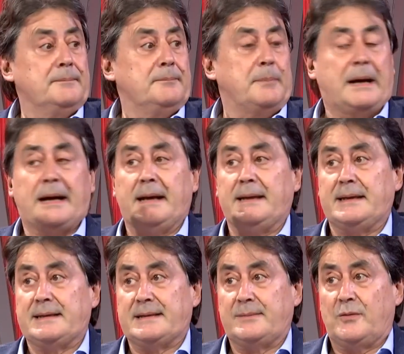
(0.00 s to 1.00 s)

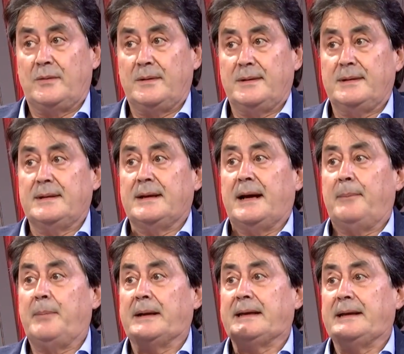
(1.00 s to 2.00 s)
paganesimo
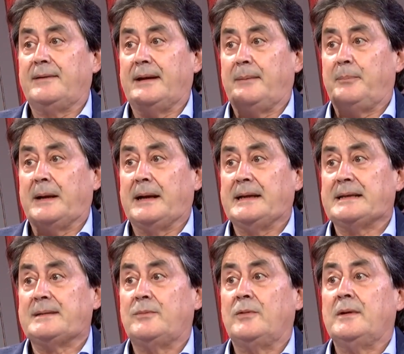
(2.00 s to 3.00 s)
appartenevano al
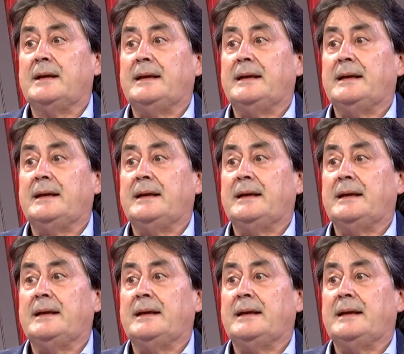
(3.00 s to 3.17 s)
paganesimo.